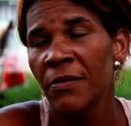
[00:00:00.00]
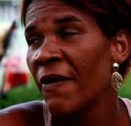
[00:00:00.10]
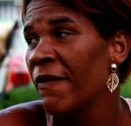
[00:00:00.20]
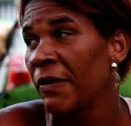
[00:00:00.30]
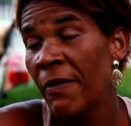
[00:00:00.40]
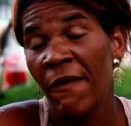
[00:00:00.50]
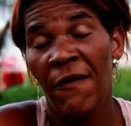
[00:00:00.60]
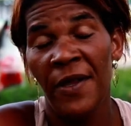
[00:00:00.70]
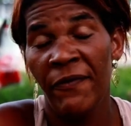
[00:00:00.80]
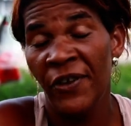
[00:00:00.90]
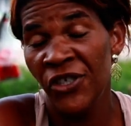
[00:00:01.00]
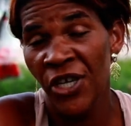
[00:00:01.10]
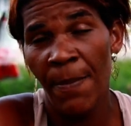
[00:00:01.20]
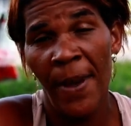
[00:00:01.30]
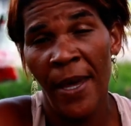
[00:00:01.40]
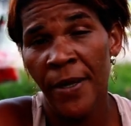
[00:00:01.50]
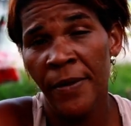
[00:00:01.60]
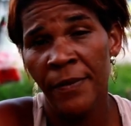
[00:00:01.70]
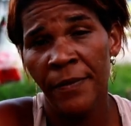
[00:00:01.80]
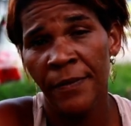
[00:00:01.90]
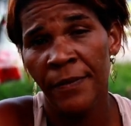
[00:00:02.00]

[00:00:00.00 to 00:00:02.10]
Tava, tava vendo, vendia bem.